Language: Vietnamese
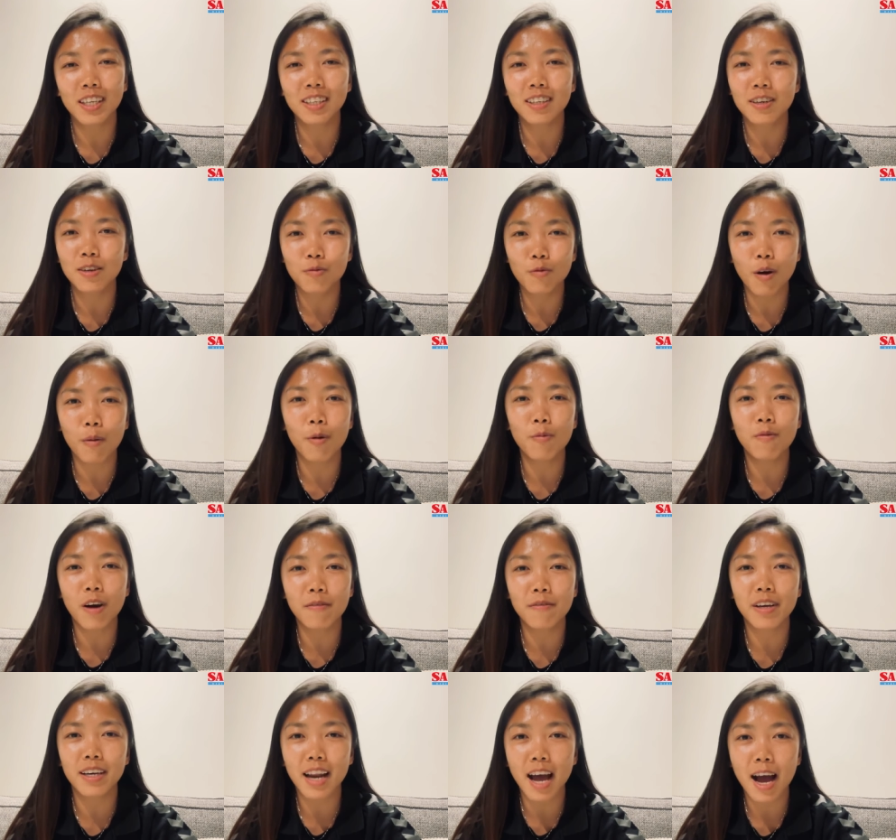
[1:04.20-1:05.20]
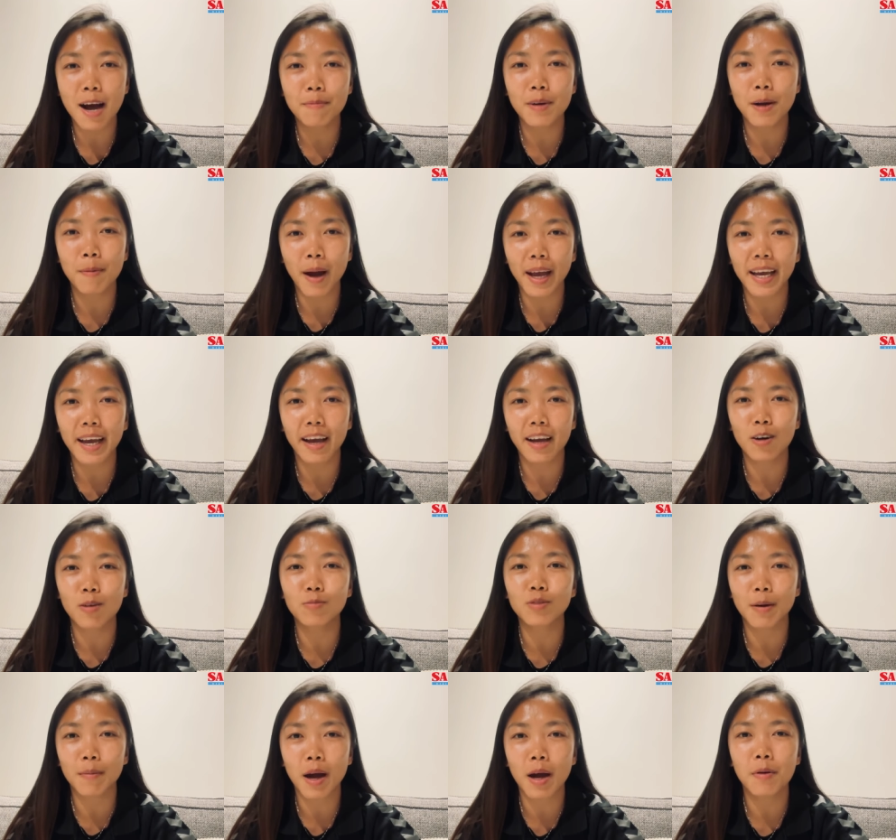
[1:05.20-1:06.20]
giải thưởng và bóng bàn Việt Nam năm
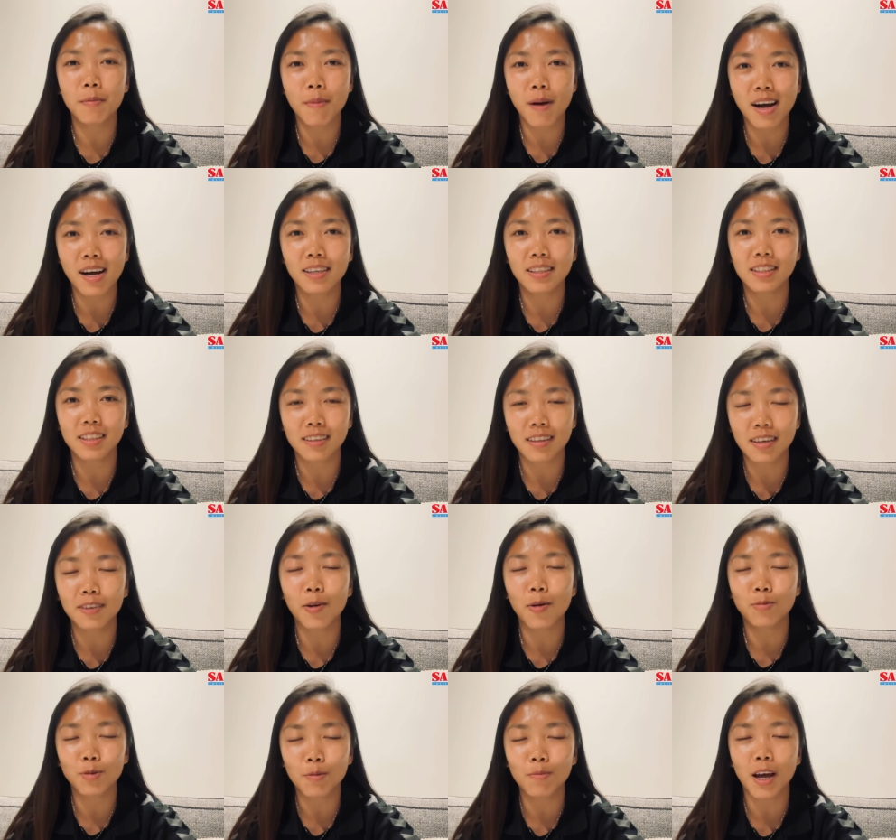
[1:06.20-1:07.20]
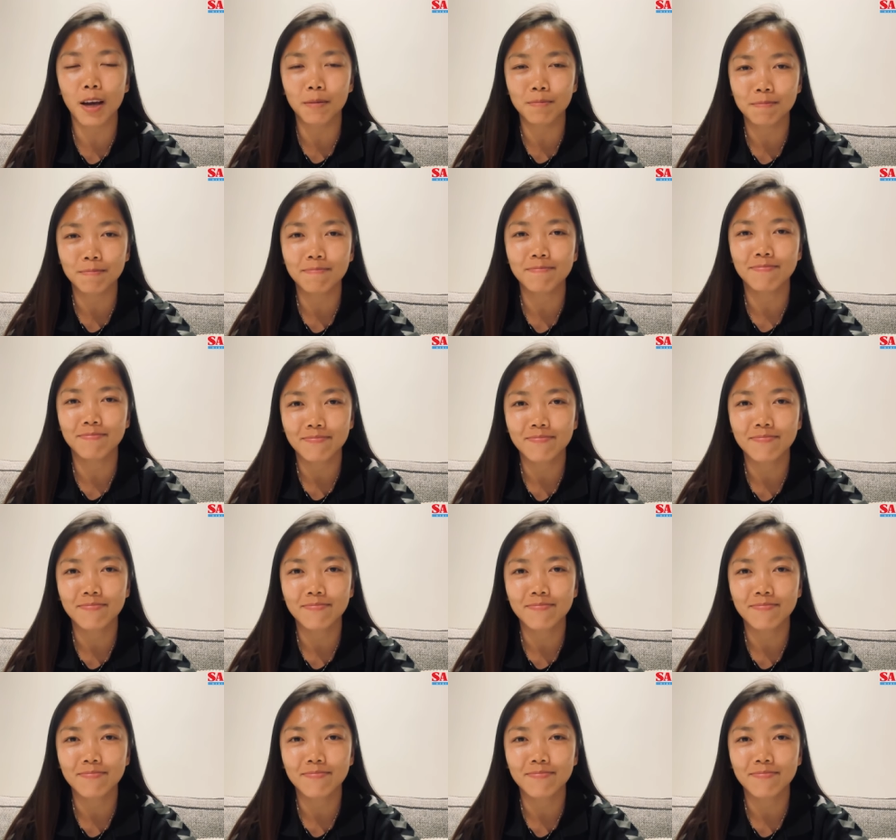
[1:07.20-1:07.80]
2023 sẽ thành công tốt đẹp.